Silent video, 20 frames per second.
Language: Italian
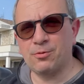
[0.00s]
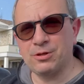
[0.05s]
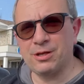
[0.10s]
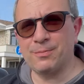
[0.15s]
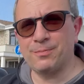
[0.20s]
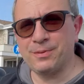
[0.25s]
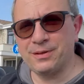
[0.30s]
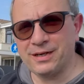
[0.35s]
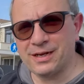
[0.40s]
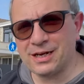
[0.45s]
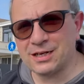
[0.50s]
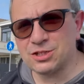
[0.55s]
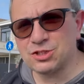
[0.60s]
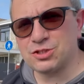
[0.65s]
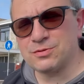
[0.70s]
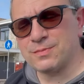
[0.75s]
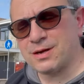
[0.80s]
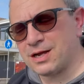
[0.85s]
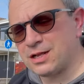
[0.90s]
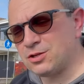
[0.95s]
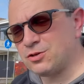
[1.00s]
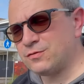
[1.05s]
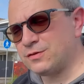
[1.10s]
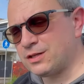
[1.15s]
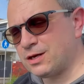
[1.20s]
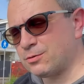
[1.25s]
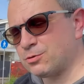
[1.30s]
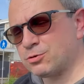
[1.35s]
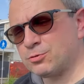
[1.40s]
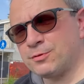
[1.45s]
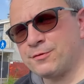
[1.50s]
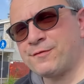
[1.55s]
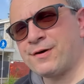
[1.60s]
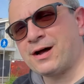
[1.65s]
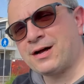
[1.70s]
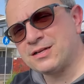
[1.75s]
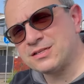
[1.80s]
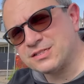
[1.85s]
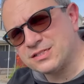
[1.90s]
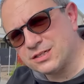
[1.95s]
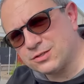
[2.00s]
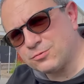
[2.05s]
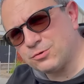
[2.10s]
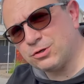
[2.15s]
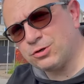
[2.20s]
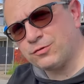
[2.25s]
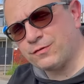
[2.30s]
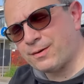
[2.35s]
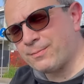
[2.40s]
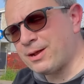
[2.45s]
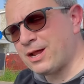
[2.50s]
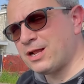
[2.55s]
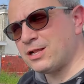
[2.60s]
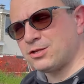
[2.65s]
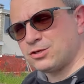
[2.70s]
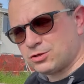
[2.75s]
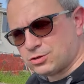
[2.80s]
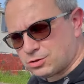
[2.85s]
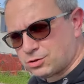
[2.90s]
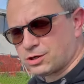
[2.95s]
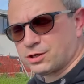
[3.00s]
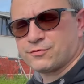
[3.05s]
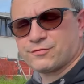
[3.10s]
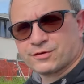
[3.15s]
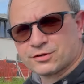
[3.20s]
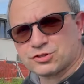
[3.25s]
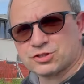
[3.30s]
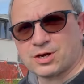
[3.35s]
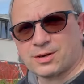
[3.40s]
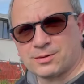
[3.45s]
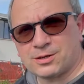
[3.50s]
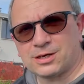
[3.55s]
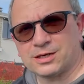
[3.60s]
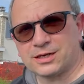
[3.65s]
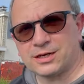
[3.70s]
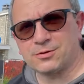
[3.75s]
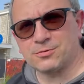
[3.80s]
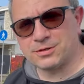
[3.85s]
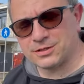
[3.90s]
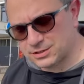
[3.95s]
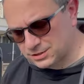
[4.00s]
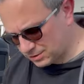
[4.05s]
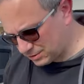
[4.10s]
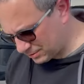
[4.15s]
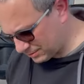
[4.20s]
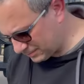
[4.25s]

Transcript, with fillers: di applicarci meglio, vediamo come va, se quello va meglio rifacciamo anche questo.